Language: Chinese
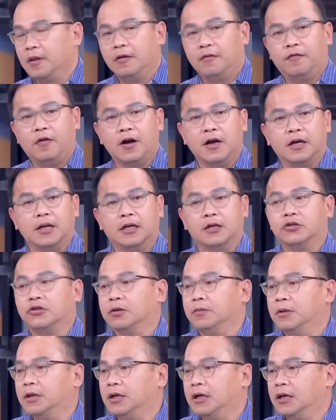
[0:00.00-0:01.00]
放给他的选
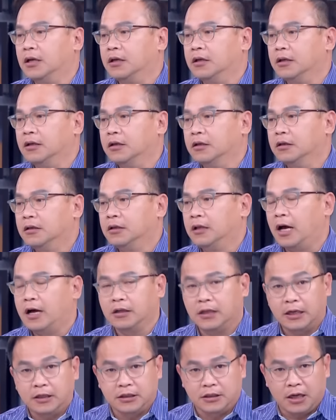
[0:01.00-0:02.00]
民看。然后
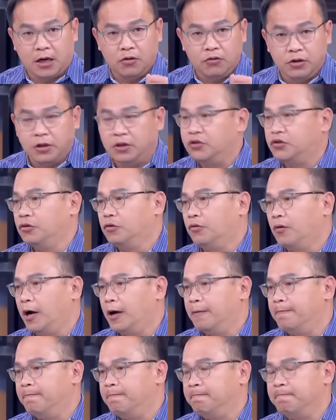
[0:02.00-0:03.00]
他只要问一句话：
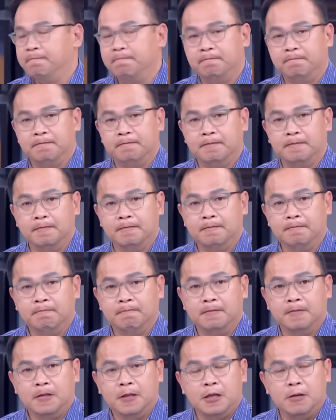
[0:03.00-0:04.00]

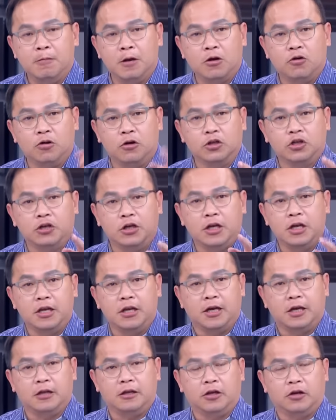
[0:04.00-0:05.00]
你们过去一
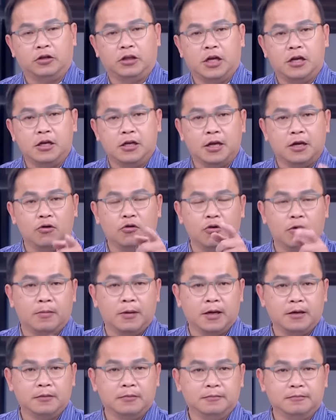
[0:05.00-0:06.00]
年有停电过
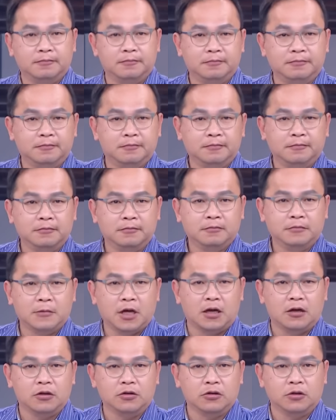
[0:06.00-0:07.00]
吗？大
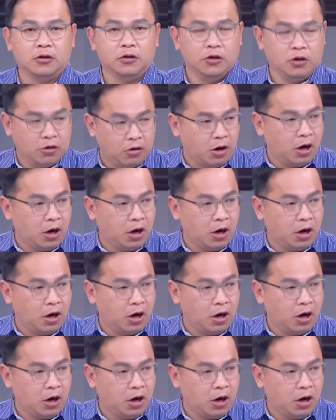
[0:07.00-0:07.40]
家都说有